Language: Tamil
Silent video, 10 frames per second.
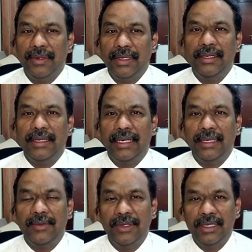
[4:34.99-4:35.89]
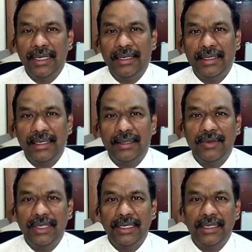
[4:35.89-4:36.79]
நீனும் கண்ணை மூடு நானும் கண்ணை
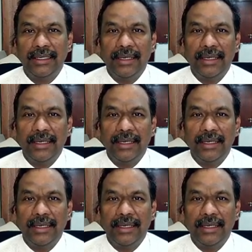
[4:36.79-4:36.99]
முடிக்கிறேன்